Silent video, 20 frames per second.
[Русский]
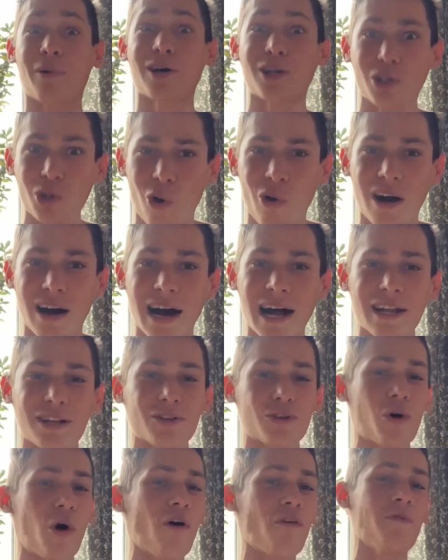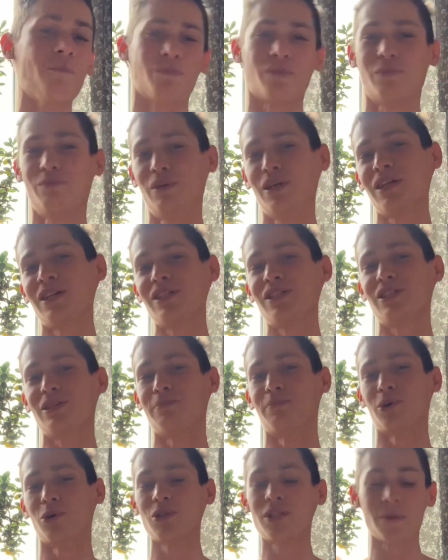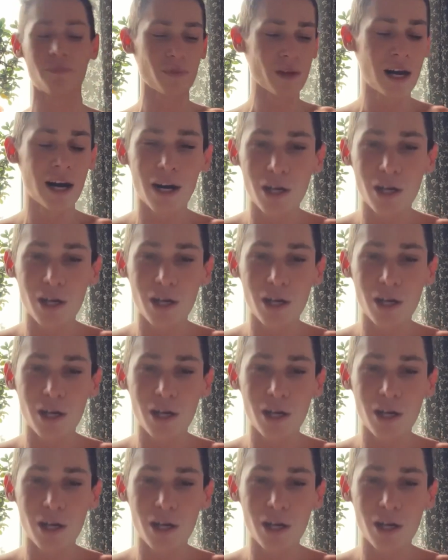Кто готов, милости просим.